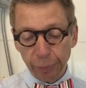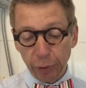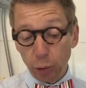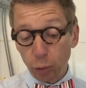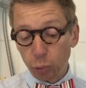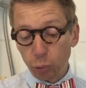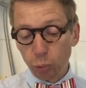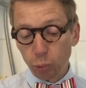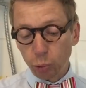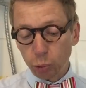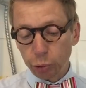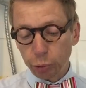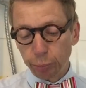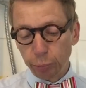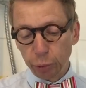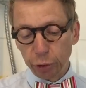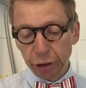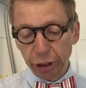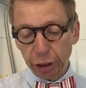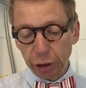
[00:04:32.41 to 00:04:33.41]
Quand Nours
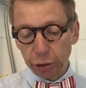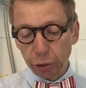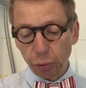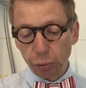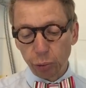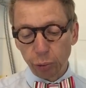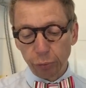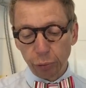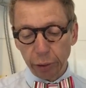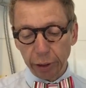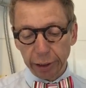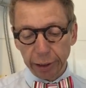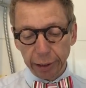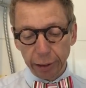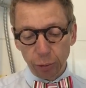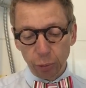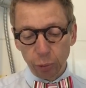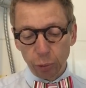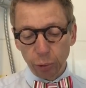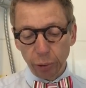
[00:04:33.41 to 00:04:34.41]
me cherche devant la
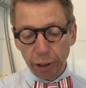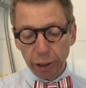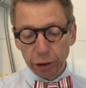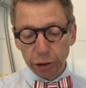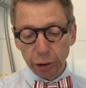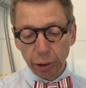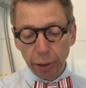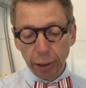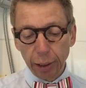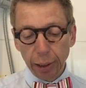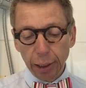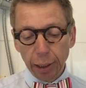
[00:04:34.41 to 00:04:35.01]
grille du collège,